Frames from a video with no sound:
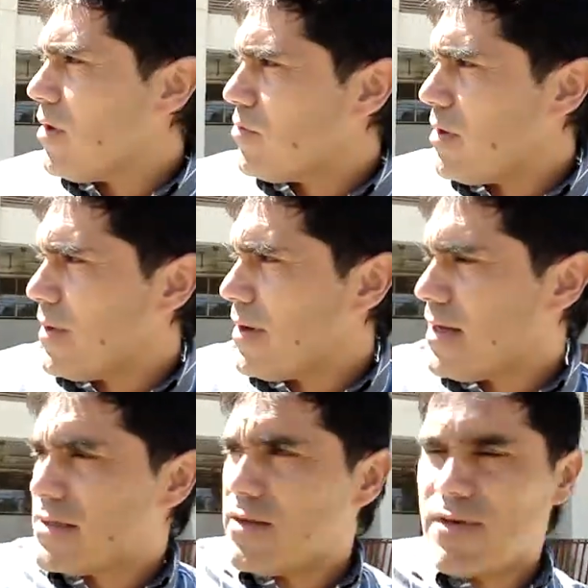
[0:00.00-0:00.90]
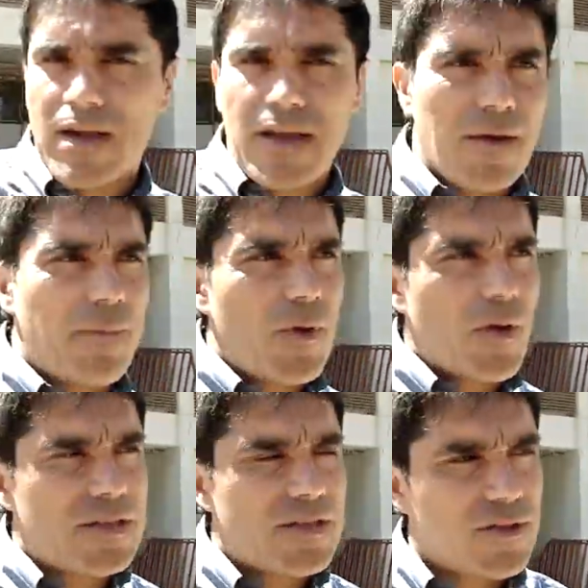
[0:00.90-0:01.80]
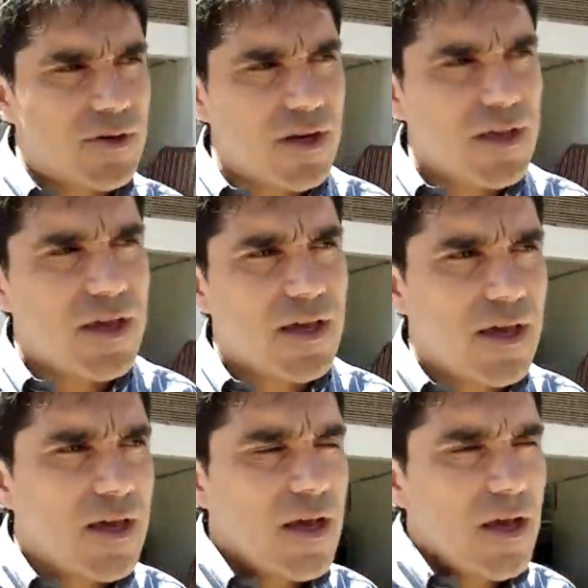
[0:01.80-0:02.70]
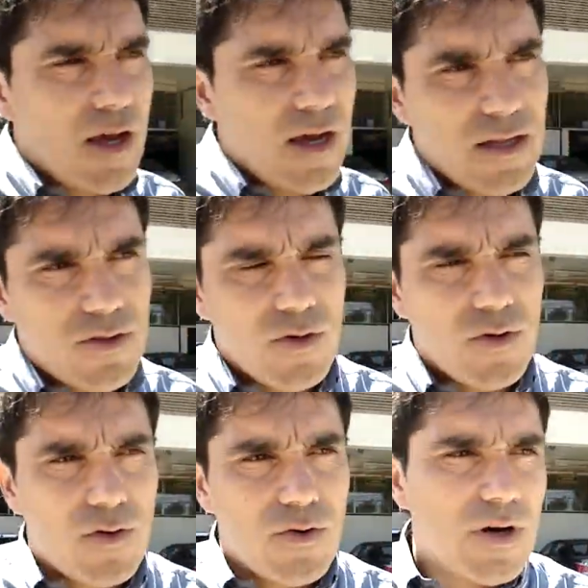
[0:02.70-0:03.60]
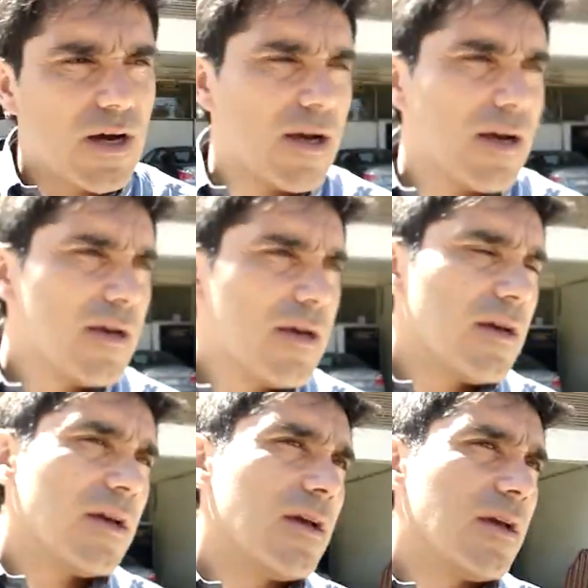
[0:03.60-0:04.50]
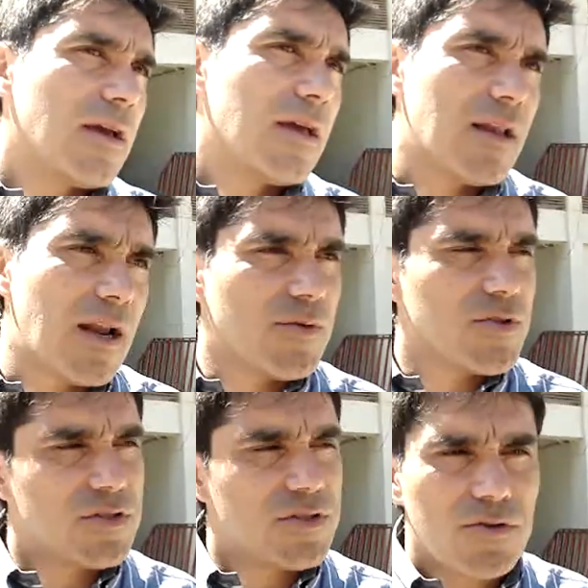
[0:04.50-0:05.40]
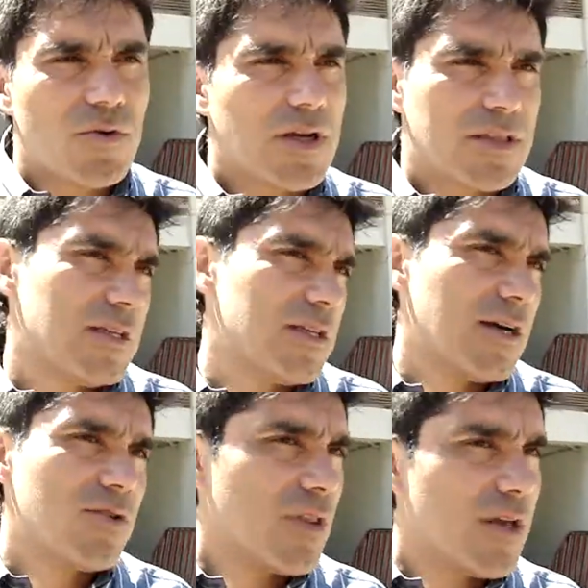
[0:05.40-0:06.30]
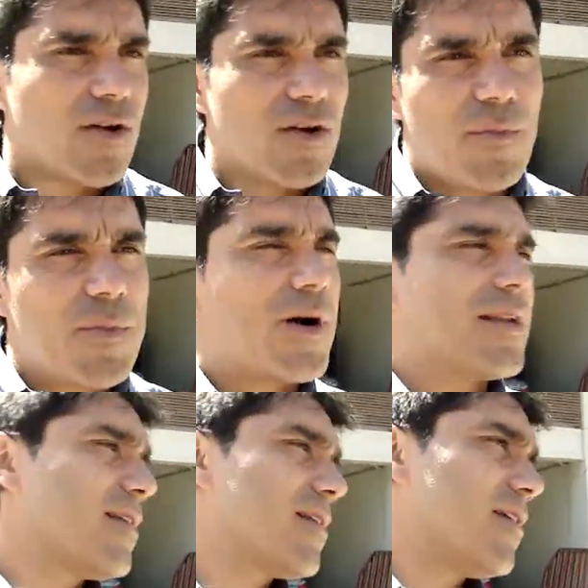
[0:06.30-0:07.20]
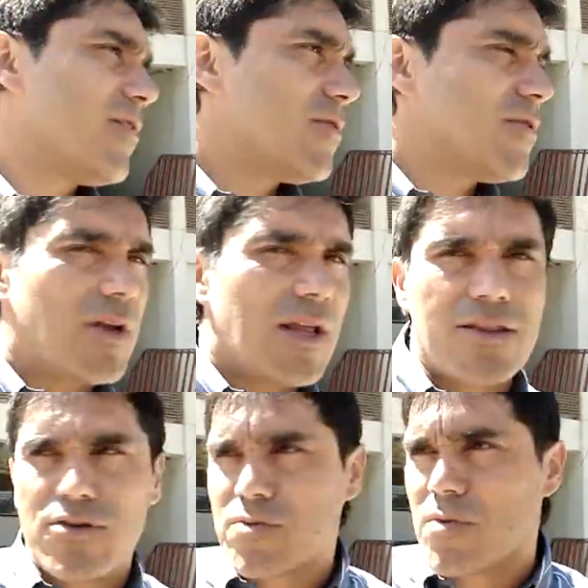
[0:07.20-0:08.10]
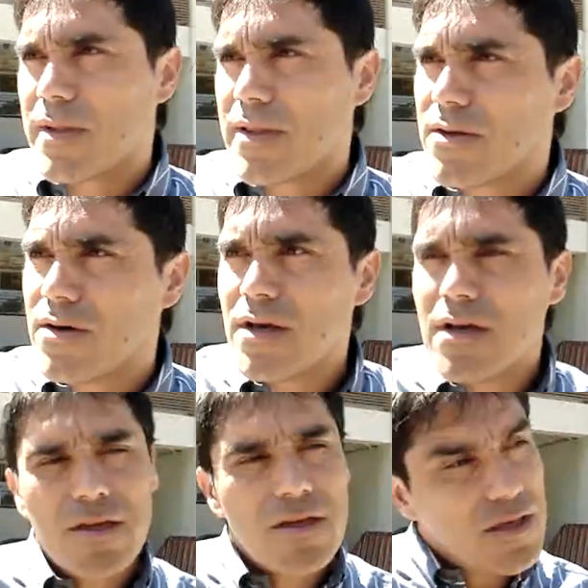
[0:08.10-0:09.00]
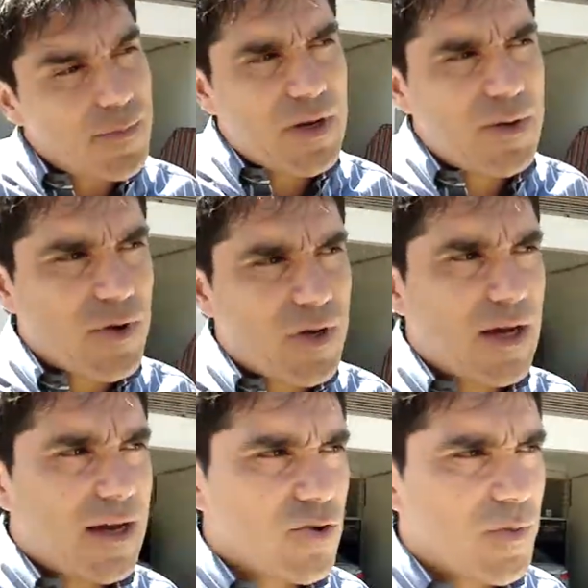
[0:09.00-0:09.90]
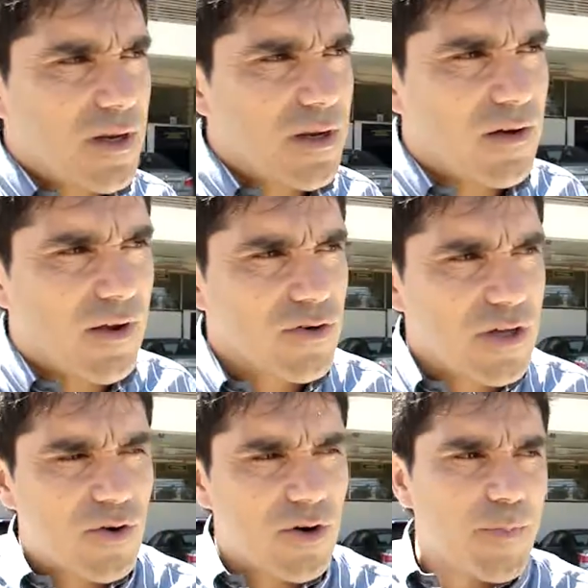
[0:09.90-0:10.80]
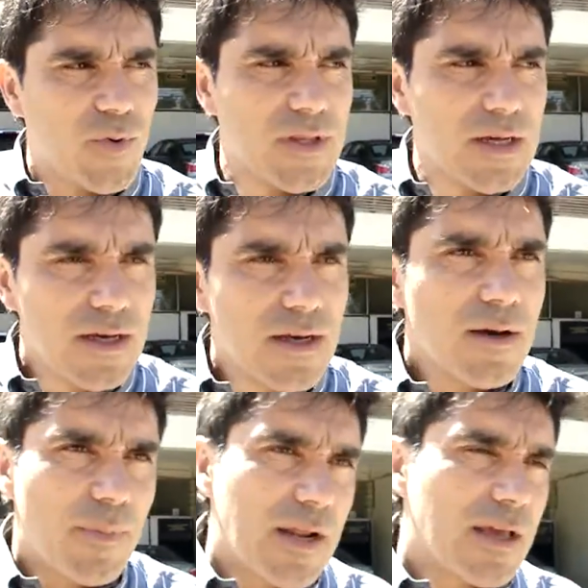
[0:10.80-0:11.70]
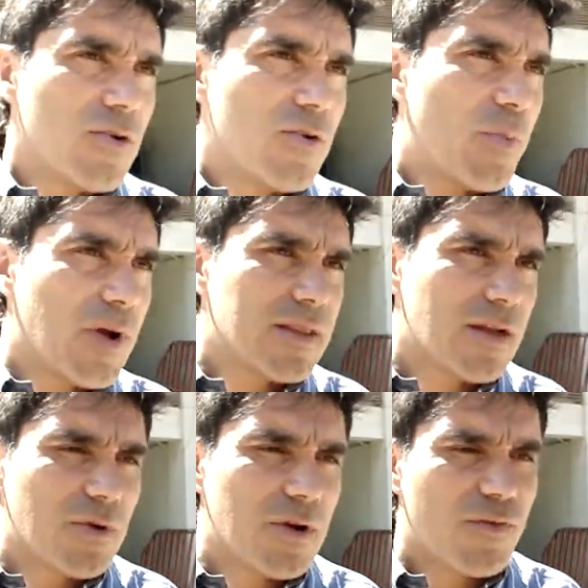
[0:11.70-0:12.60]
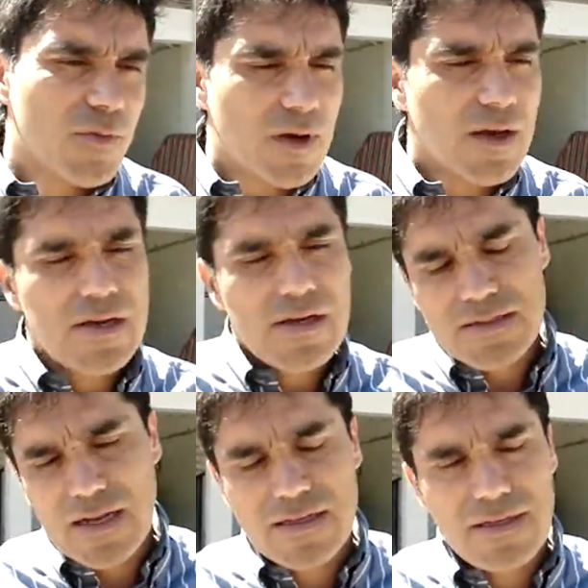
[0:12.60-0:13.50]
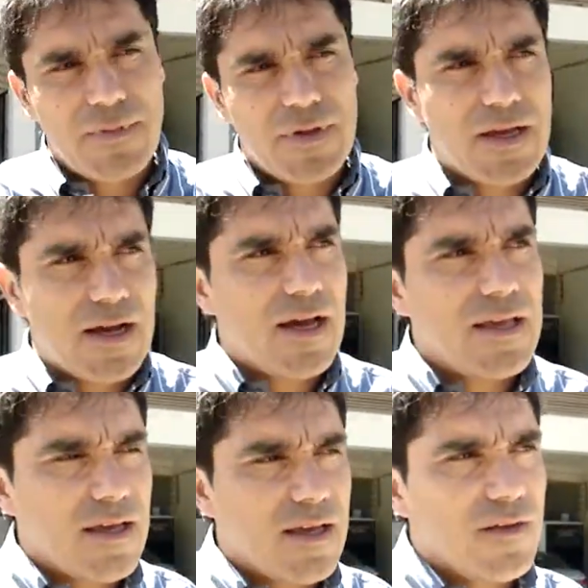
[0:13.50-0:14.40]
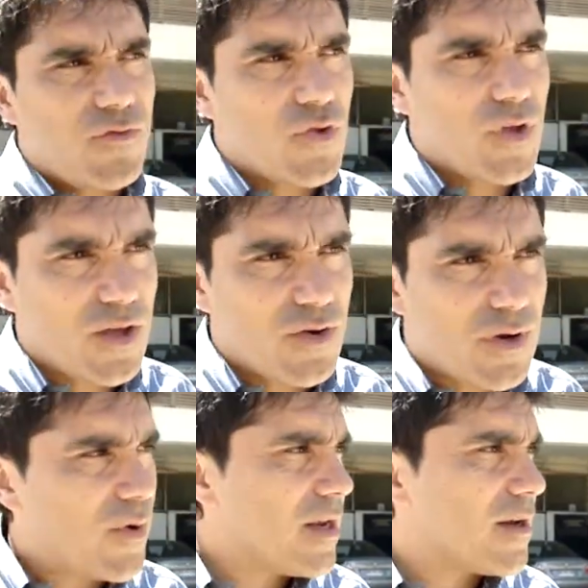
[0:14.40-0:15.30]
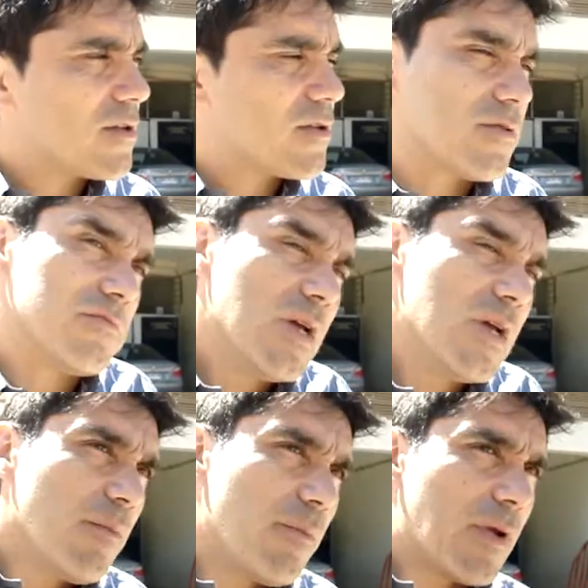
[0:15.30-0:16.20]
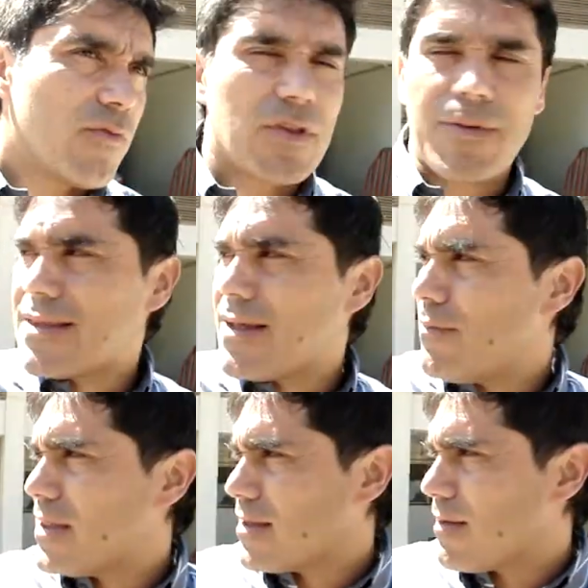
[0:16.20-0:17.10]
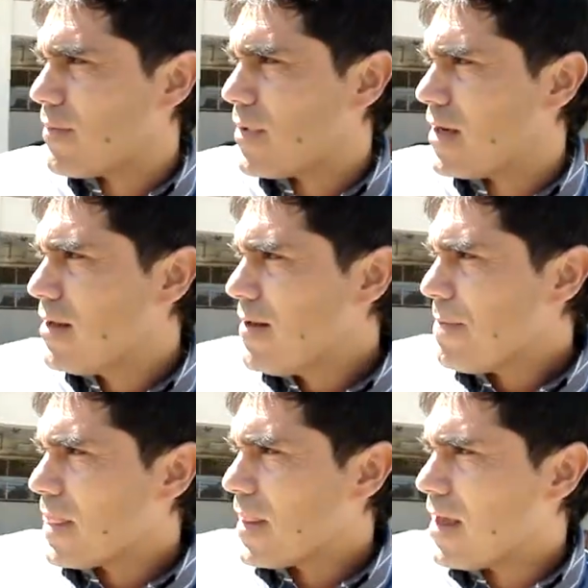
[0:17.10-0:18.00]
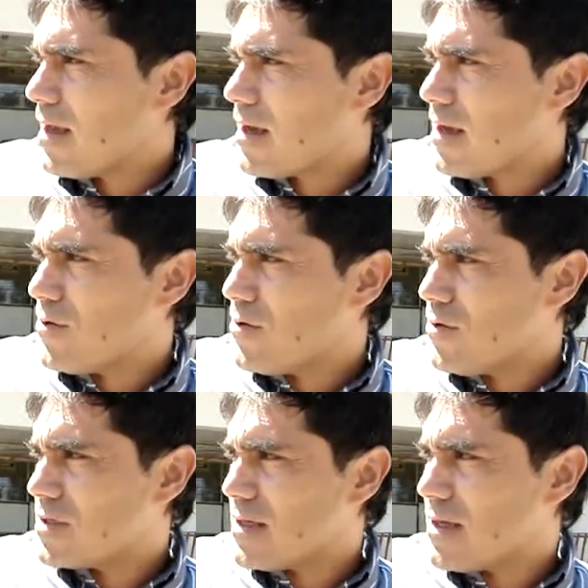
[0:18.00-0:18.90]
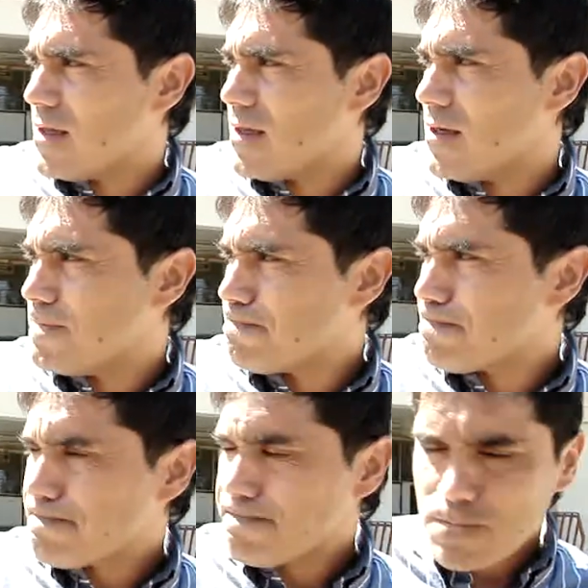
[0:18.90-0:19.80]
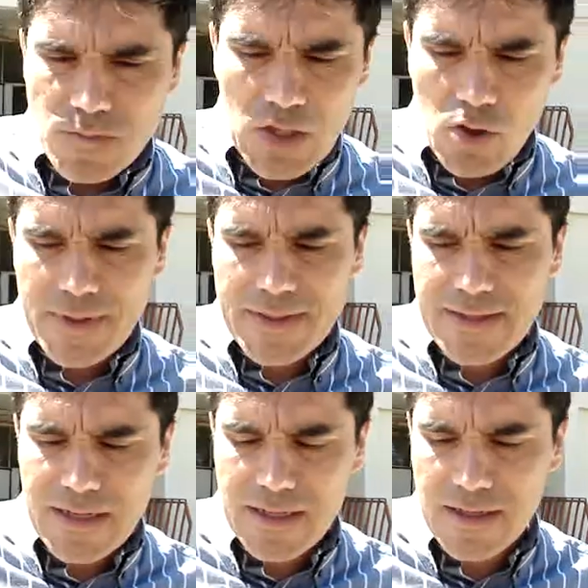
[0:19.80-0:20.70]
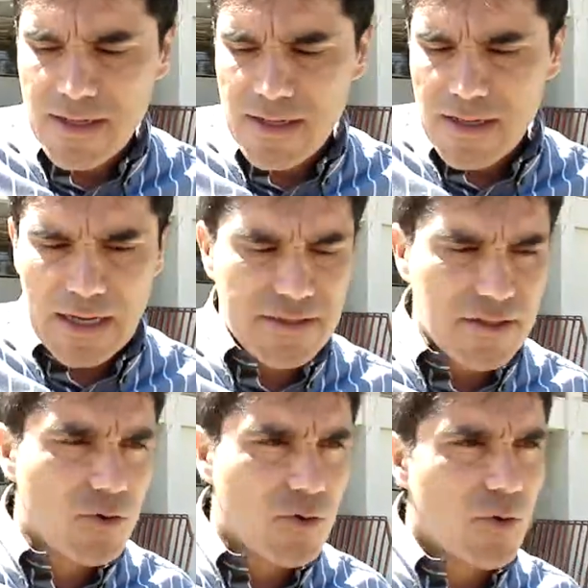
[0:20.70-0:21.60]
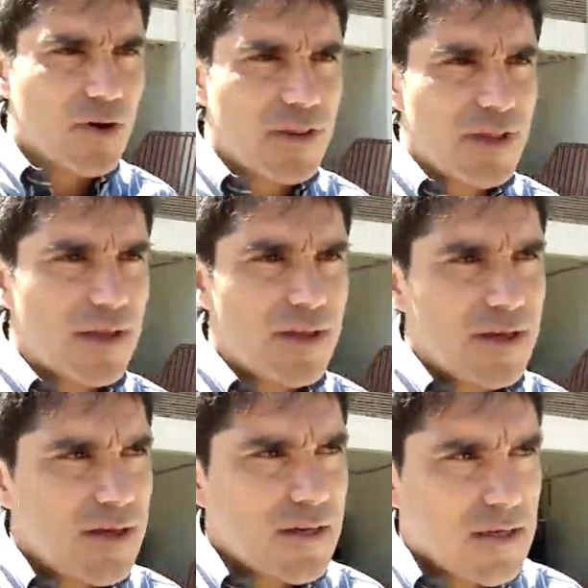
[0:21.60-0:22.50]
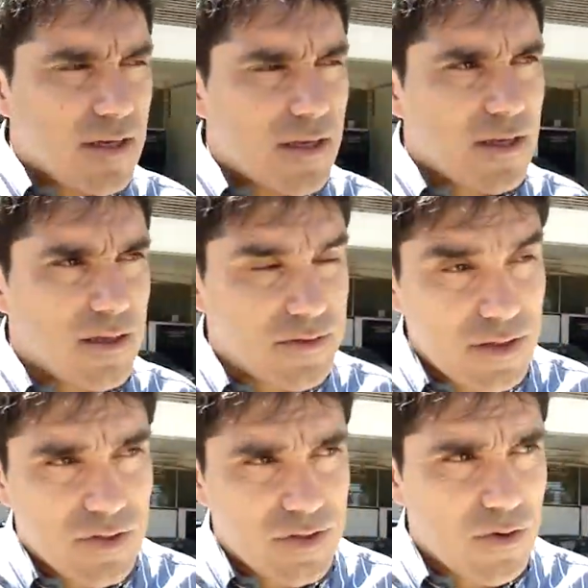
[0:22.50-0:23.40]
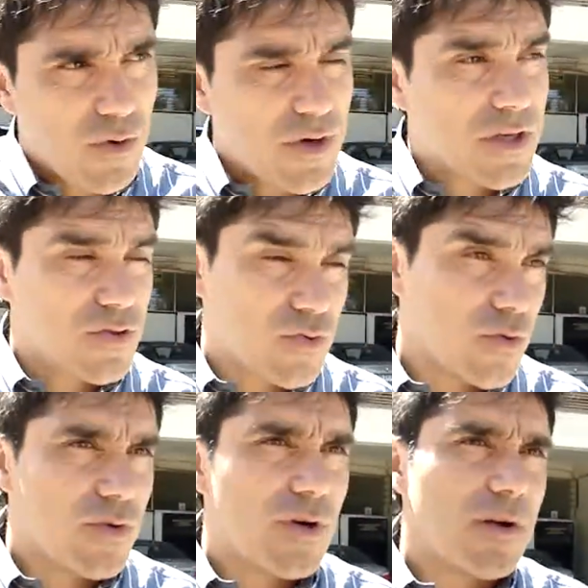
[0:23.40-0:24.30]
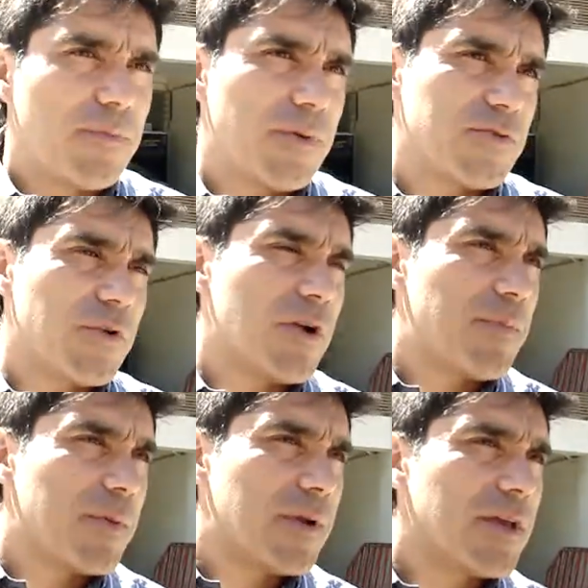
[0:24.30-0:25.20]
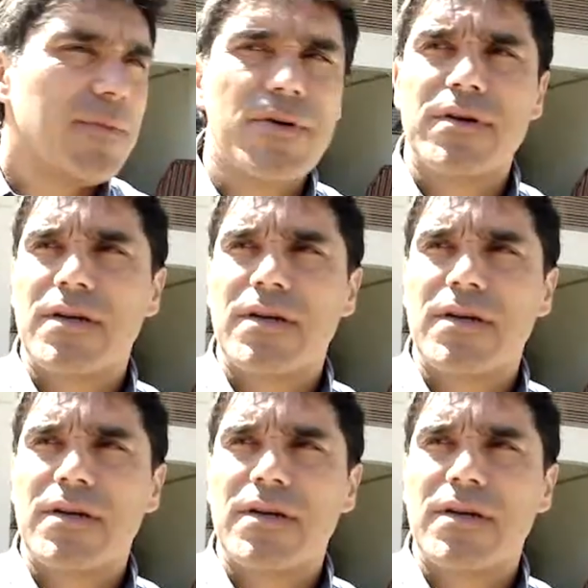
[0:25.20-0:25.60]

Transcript: de alguna manera que sirva de ejemplo a Lisandro Enrique, a Antonio Rojas, eh, en general a Montesinos, jugadores que están llegando hoy día con el mismo cartel que llevó Leandro en su momento y esperemos que acá tomen el valor que corresponda para que ellos puedan de alguna forma salir también de acá y que en fondo dejen una huella en Ayrton. Pero fundamentalmente también quiero tratar de comentarles que hay cinco jugadores de que, que cinco o seis jugadores que subió al, subieron al primer equipo